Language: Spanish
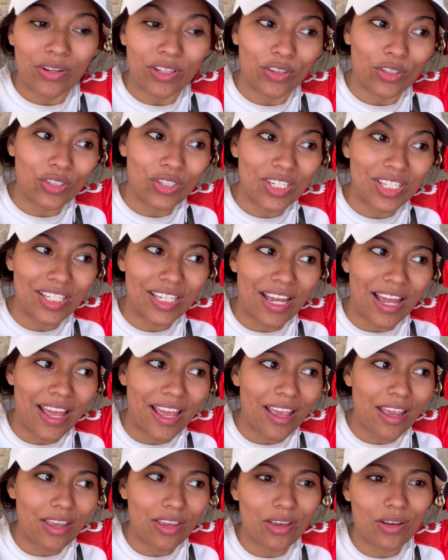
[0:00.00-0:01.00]
entonces ya
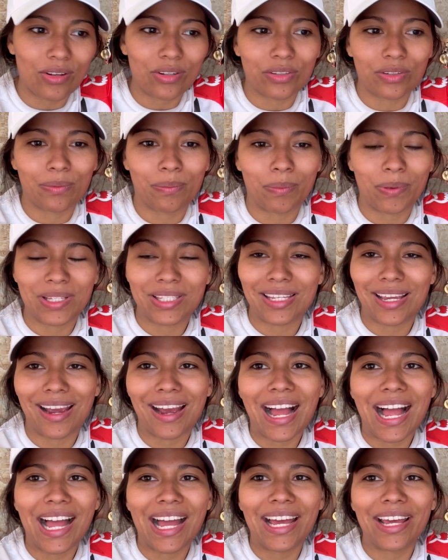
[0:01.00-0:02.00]
ellos pues
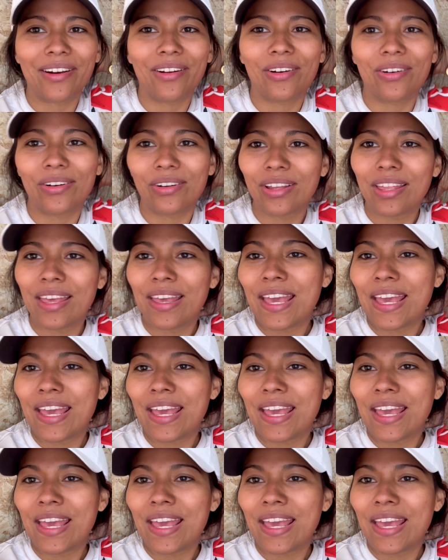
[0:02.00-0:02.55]
llegaron